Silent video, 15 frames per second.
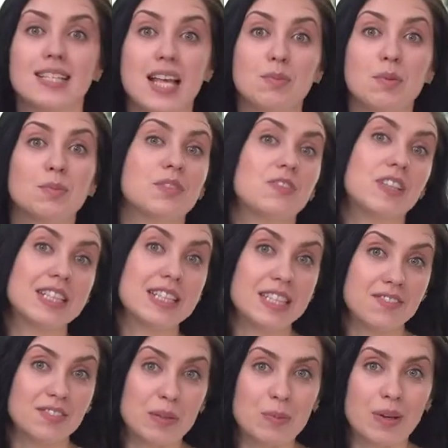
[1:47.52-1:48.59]
Самым
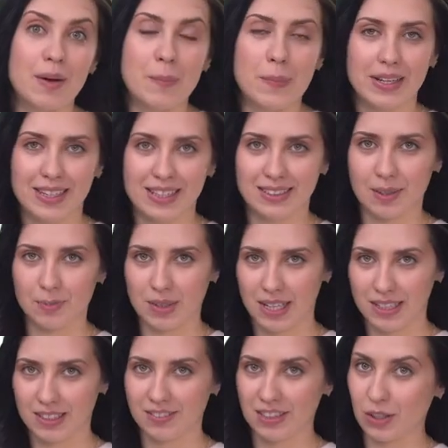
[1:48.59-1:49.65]
эффективным компонентом
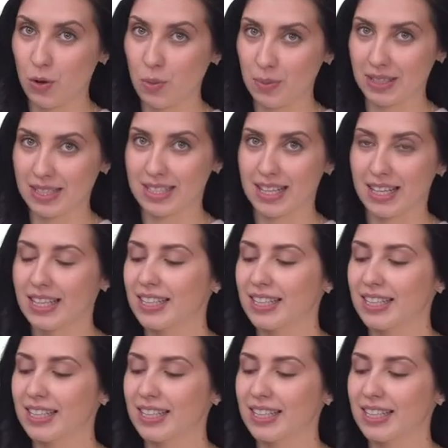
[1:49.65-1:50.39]
данного комплекса